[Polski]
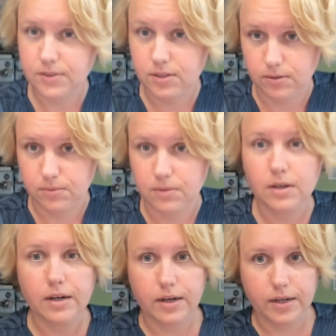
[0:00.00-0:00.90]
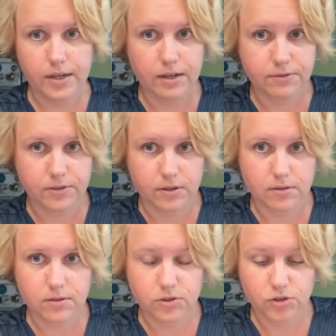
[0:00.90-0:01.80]
So, I have
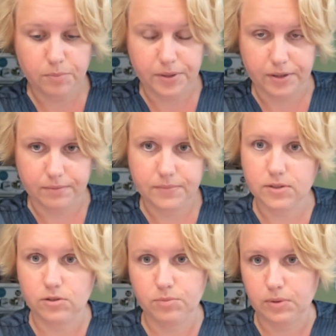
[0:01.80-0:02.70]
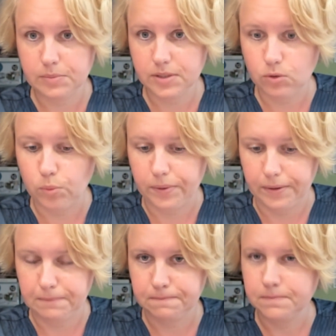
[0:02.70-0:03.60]
done shopping. Zrobiłam zakupy.